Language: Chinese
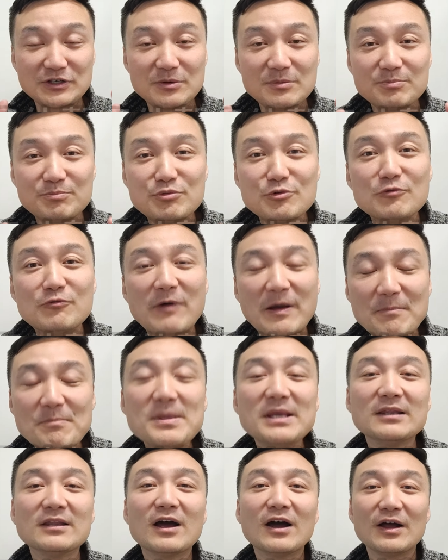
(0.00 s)
生不文
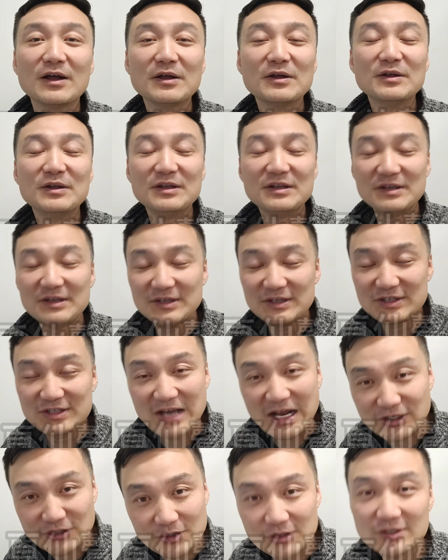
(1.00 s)
明的
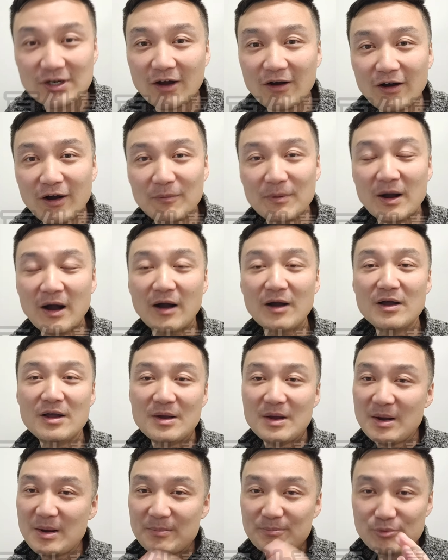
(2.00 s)
瞎争吵，好不好？
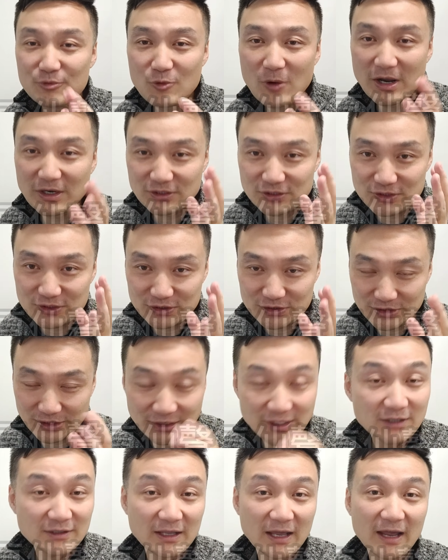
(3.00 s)
不管是谁
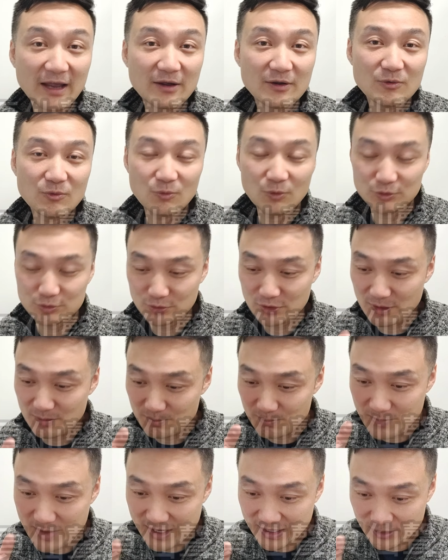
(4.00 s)
上台，我觉得
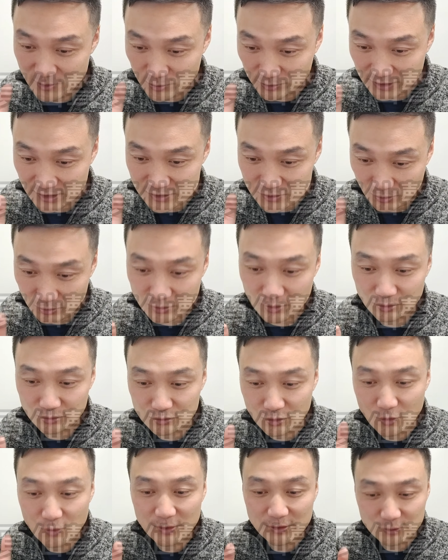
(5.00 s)
美国的总统
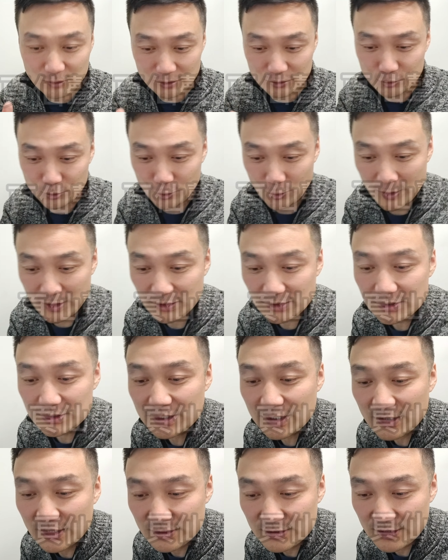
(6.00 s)
都会对全世
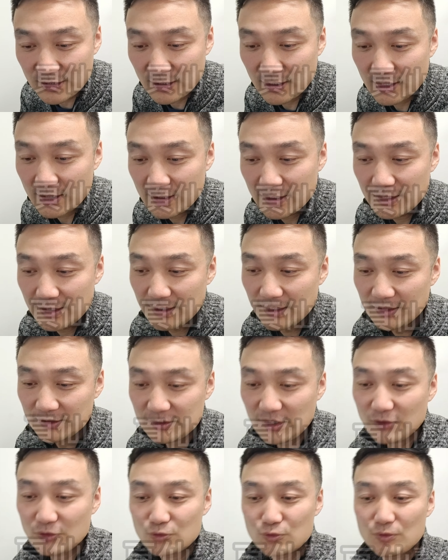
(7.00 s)
界的这个
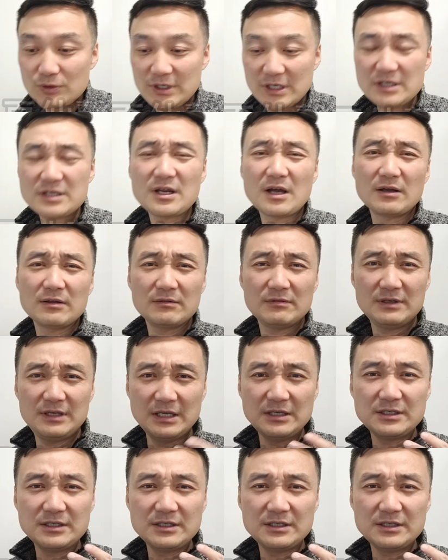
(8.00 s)
政局影响